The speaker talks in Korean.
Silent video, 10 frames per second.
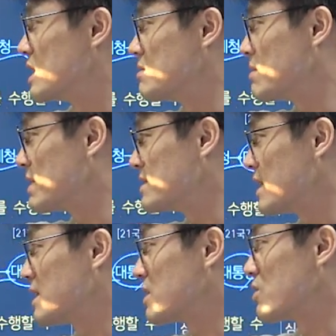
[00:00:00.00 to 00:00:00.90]
일반
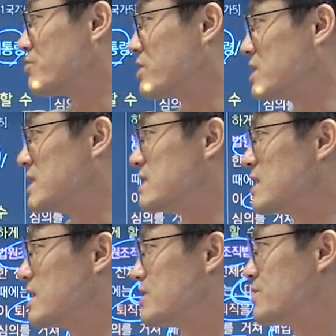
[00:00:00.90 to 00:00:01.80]
판사인 경우는
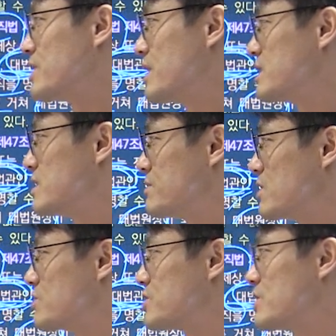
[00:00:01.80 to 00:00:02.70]
인사위원회의
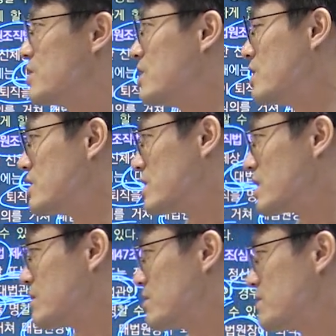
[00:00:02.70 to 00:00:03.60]
심의를 거쳐
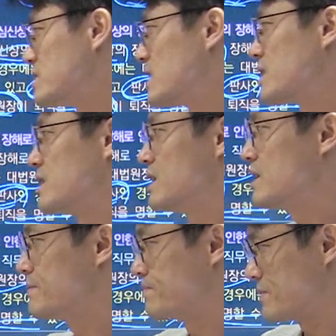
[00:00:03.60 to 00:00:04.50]

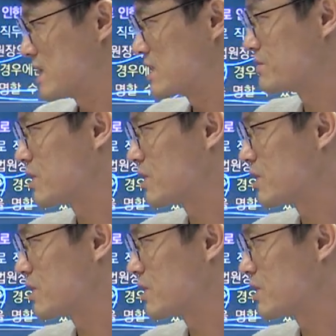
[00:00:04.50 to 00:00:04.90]
대법원장이 퇴직을